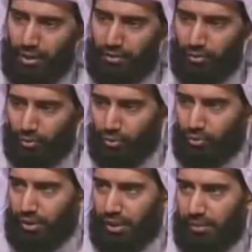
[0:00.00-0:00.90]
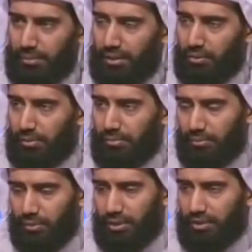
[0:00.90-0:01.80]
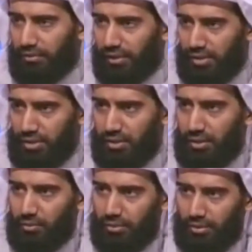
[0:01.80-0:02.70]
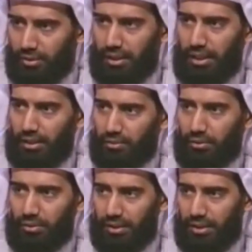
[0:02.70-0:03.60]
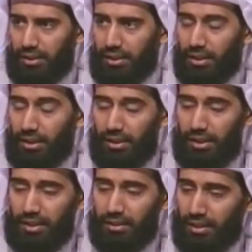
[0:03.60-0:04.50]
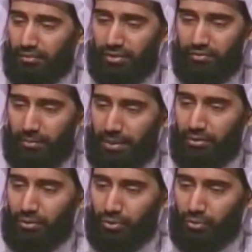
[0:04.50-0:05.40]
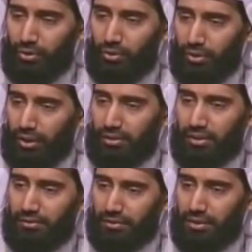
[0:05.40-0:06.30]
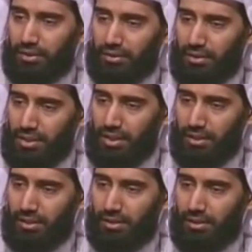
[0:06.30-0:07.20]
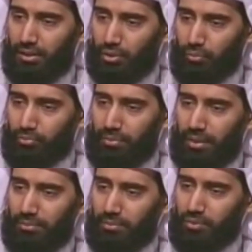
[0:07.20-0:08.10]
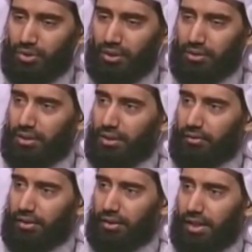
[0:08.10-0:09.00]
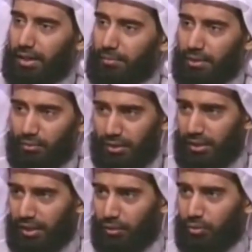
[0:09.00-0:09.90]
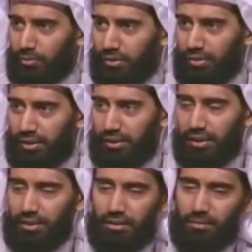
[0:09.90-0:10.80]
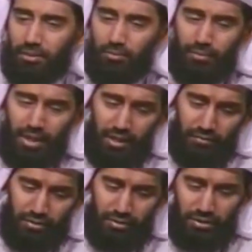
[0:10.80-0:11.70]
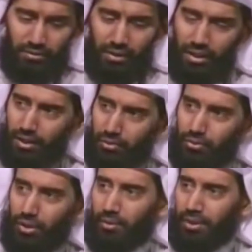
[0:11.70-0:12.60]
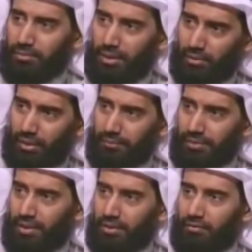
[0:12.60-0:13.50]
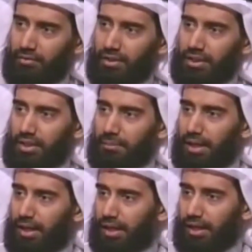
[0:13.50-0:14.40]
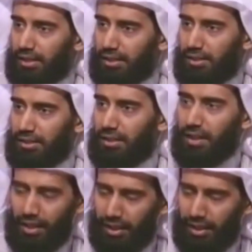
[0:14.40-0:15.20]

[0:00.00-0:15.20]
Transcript: كل هذه القيود الآن بعضها ورد في النص لنقول الذكاء أو نحو ذلك لكن كيف نفهم هذه القيود الأخرى الإضافية التي هي جائية ربما بمجرد النظر العابر أو دعني أقول بالظن يعني الإبل مباحة في ديني وأنا آكلها وأذبحها فإذا ذبحها غيري إذا